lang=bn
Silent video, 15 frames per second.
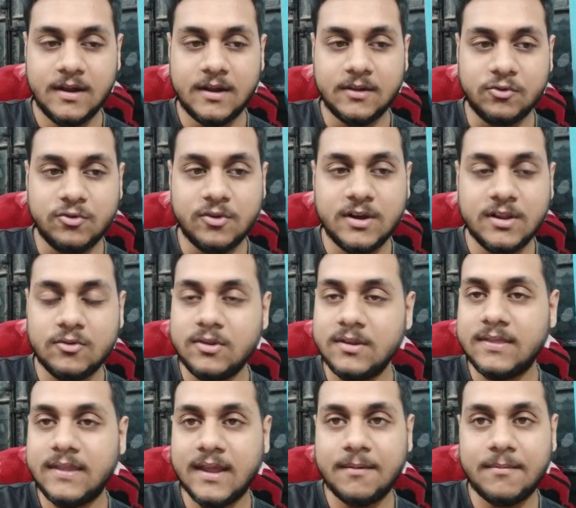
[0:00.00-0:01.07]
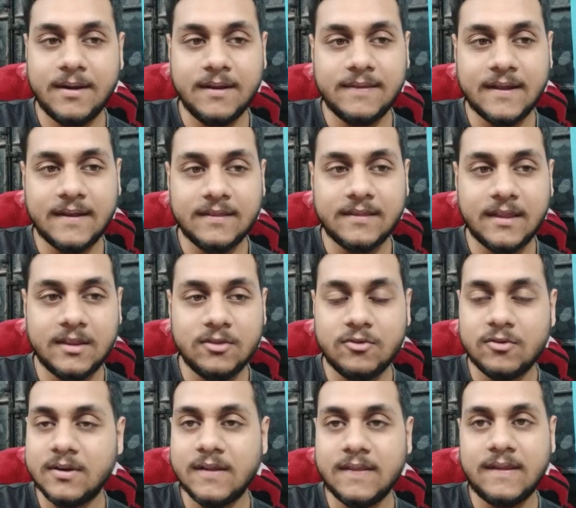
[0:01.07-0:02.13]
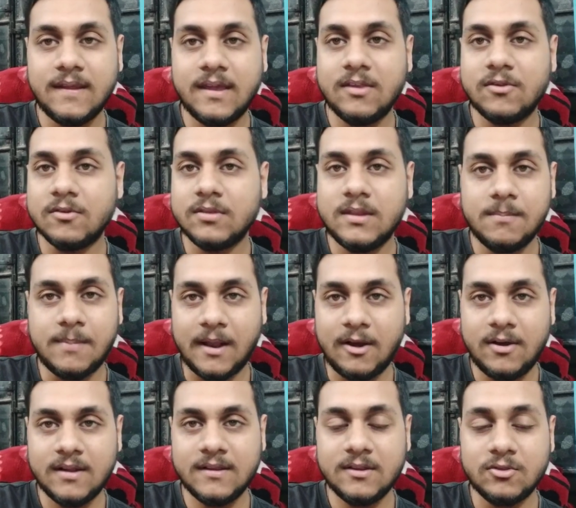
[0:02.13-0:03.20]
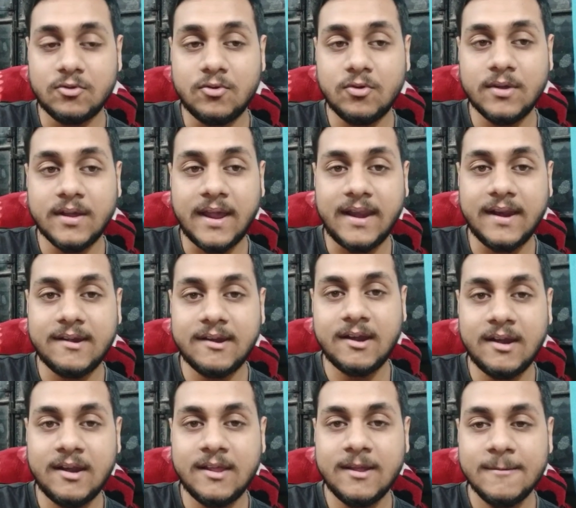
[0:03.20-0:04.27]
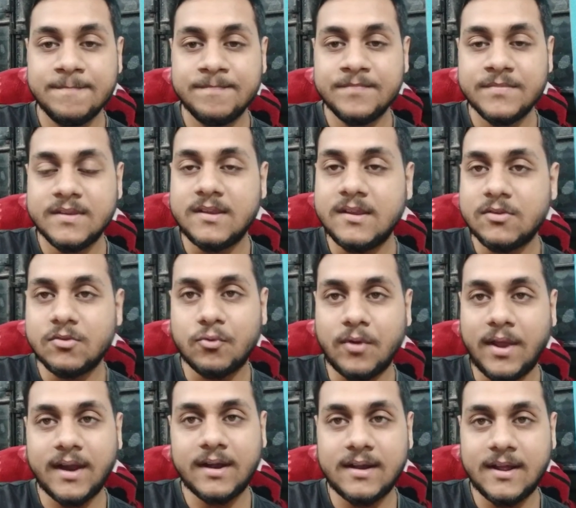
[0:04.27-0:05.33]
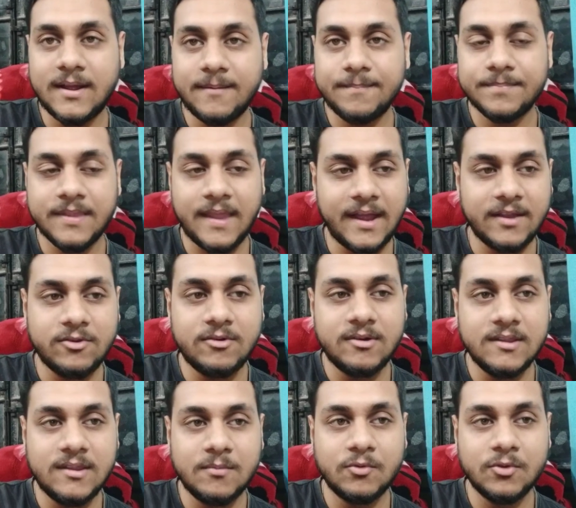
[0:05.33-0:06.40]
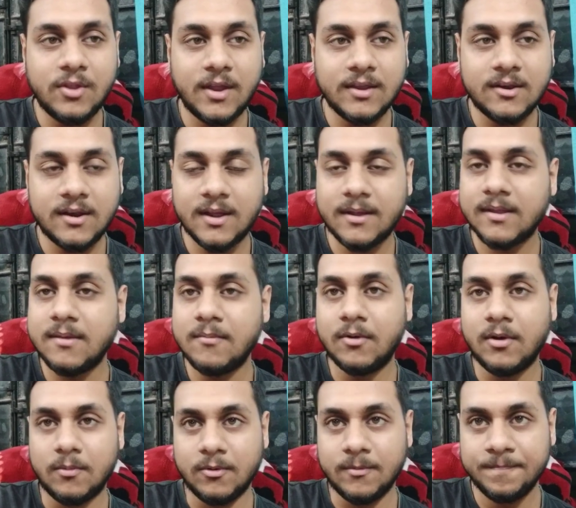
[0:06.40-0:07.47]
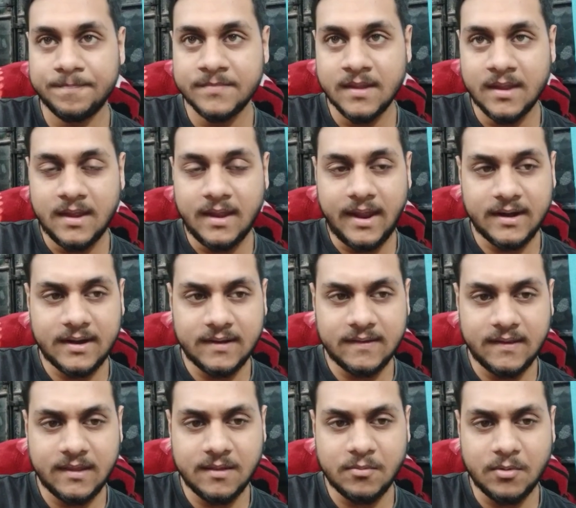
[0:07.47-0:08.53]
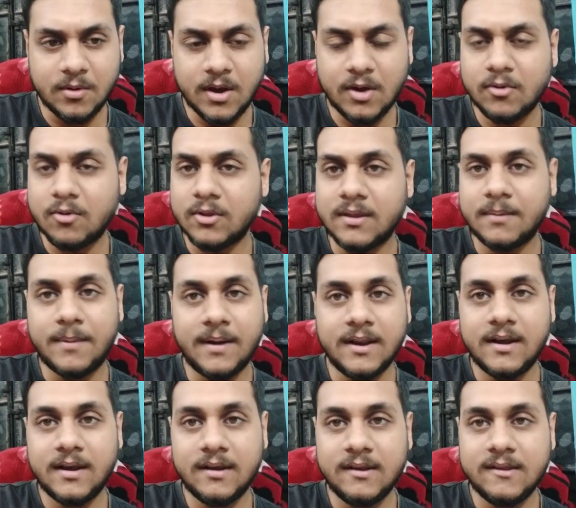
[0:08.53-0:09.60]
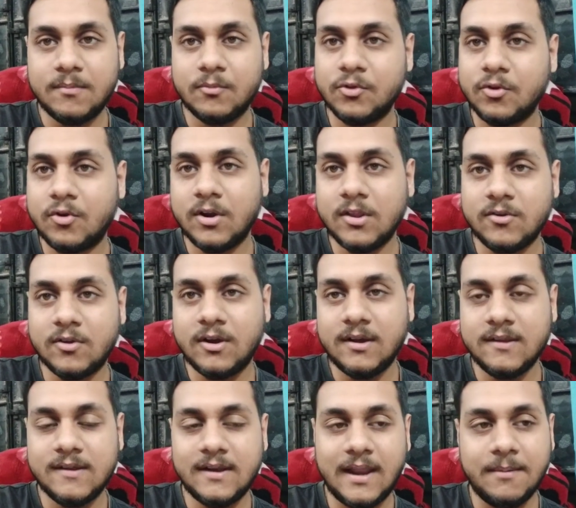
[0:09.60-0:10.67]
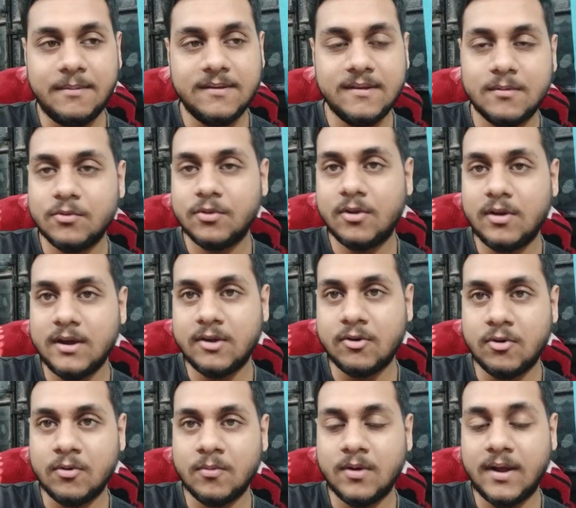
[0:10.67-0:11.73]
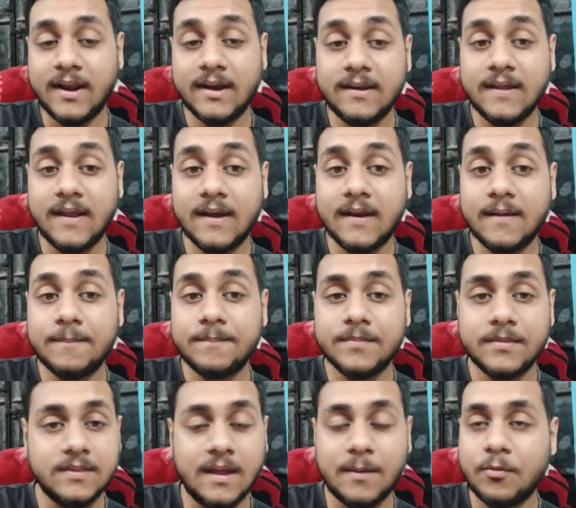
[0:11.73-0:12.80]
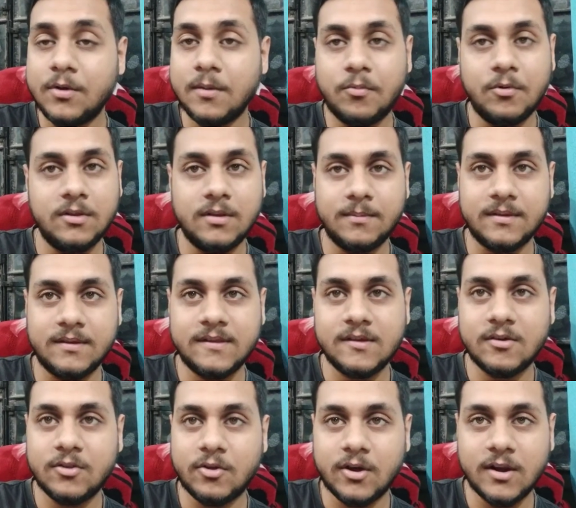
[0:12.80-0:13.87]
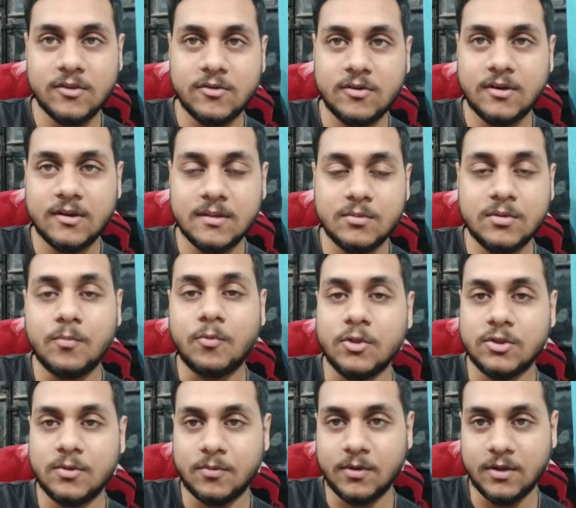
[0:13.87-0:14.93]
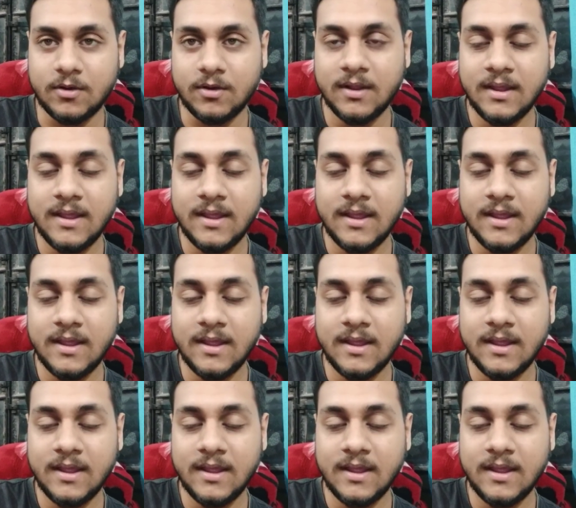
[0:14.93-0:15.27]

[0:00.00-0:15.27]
দুজনই দুদিক থেকে মানে তাদের দুজনকে দেখি সত্যি ভালো লাগছে দুটো ক্যারেক্টারেরই যে সোয়াকটা একজন রীতিমতো একটা কি বলবো একটা সে কি বলবো কারোর কথা মানে না নিজের মতো করে চলে নিজের লাইফ নিজের মতো করে লিড করবো আর একদিকে একটা দাপুটে পুলিশ অফিসার যে ওকে ধরার জন্য রীতিমতো বদ্ধপরিকর